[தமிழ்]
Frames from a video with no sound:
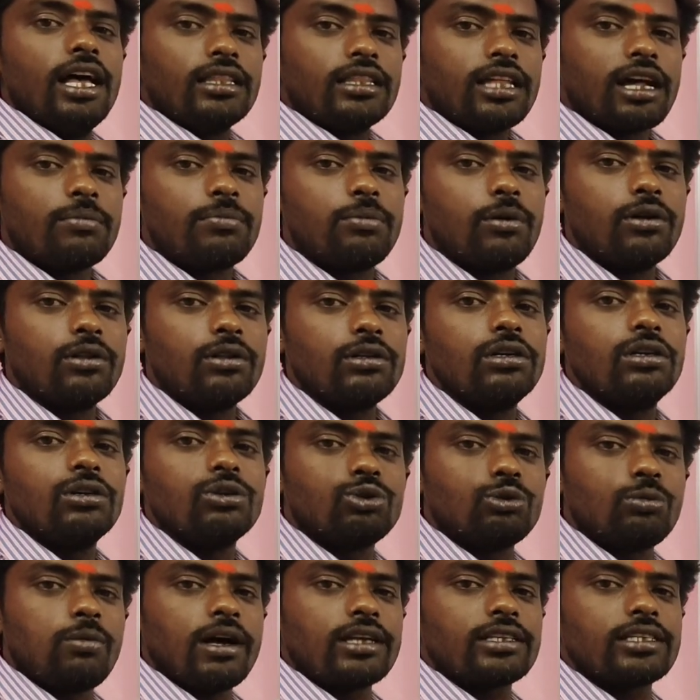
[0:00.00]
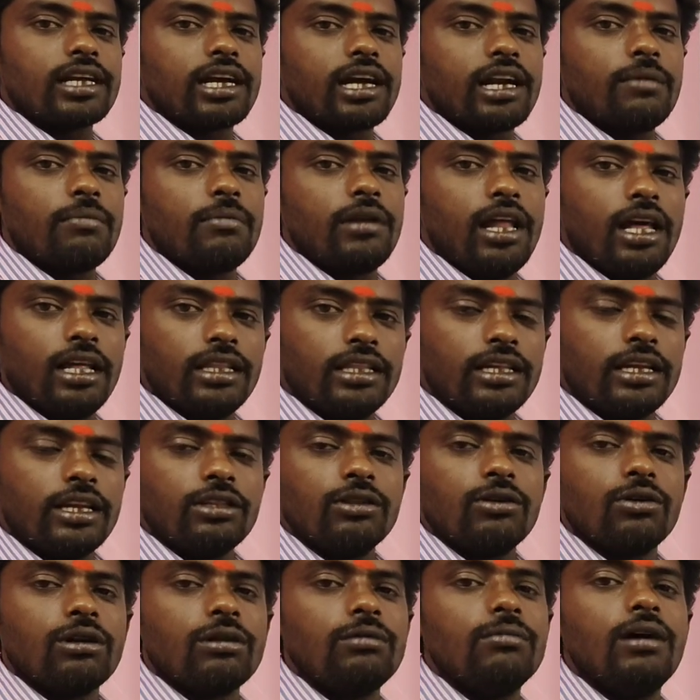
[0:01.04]
தற்போது சுபாஷ் அகாடமியில்
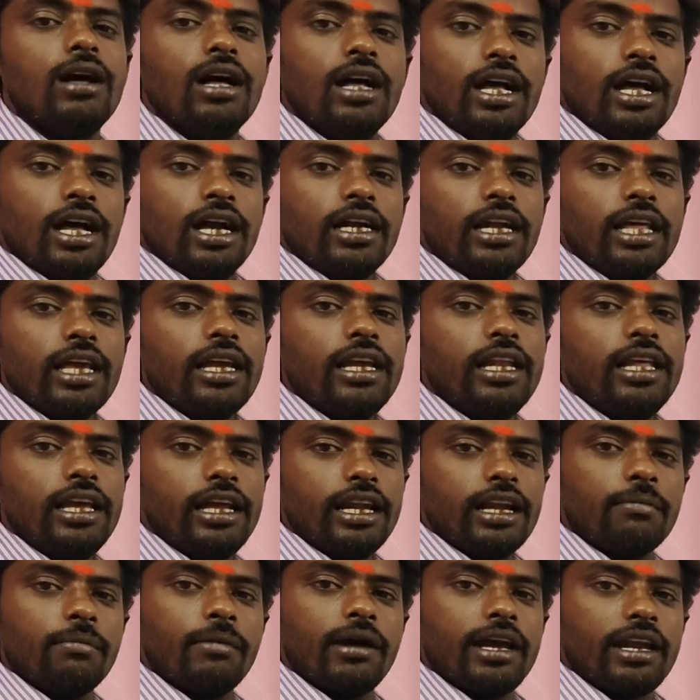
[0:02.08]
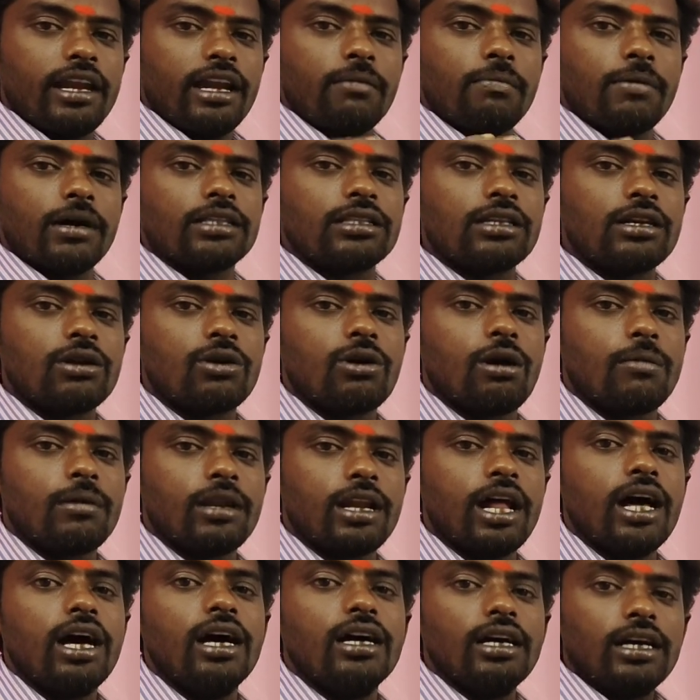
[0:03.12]
தினந்தோறும் டெய்லி நம்ம என்ன பார்த்துட்டு இருக்கோம்
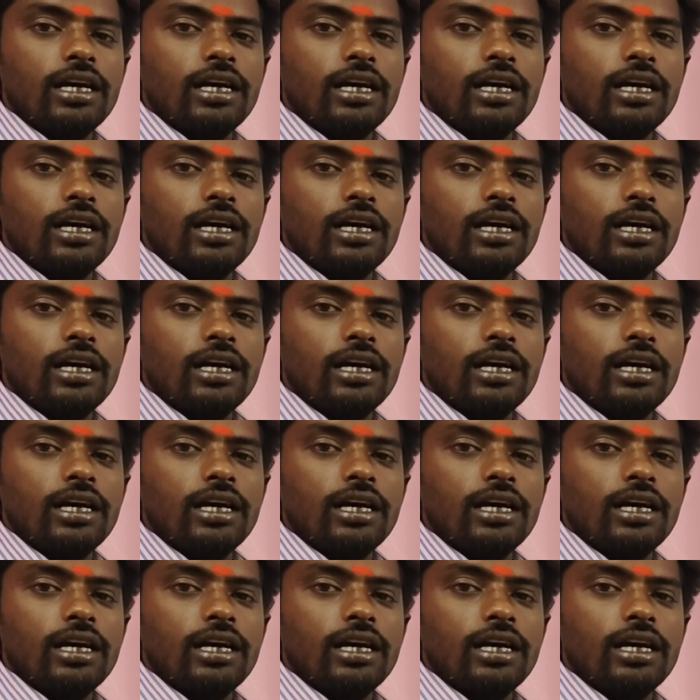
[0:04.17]
அப்படின்னா